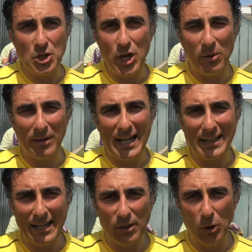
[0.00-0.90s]
c'è un
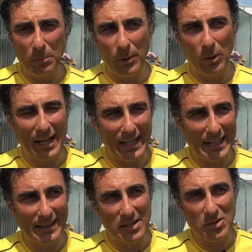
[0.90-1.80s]
grande gruppo, una
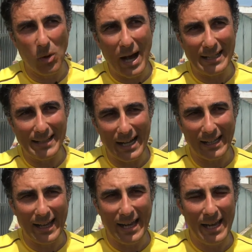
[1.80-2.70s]
grande squadra che